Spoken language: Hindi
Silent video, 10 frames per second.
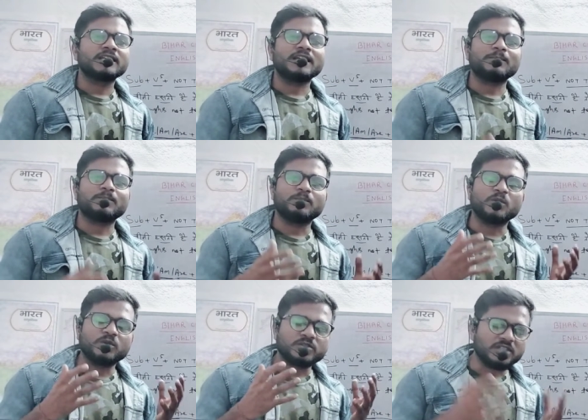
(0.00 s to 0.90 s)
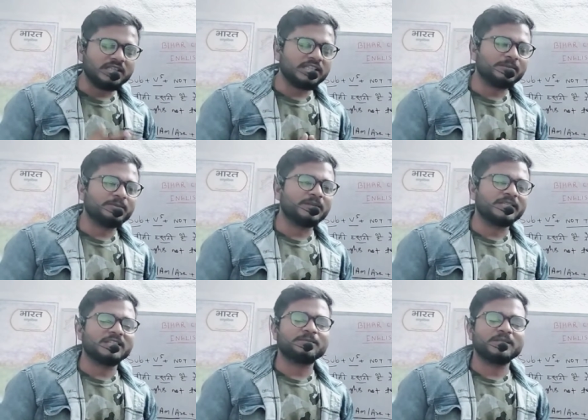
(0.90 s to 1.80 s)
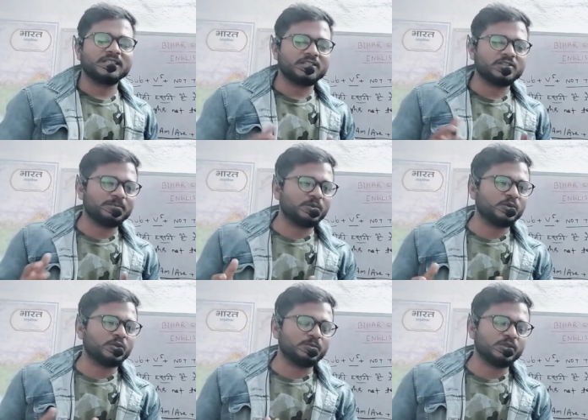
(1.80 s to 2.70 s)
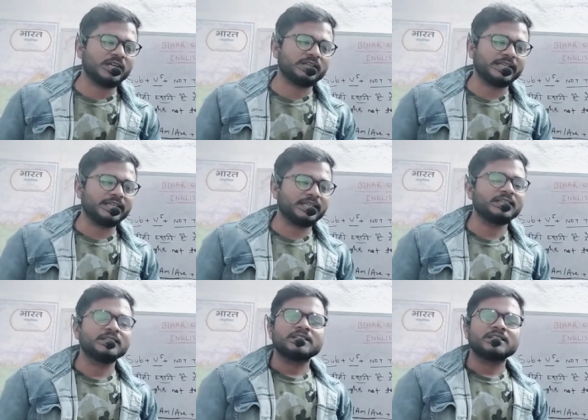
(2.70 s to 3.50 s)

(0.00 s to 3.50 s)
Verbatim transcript: कि आप लोग जल्द ही अपने माता पिता के सपनों को पूरा करेंगे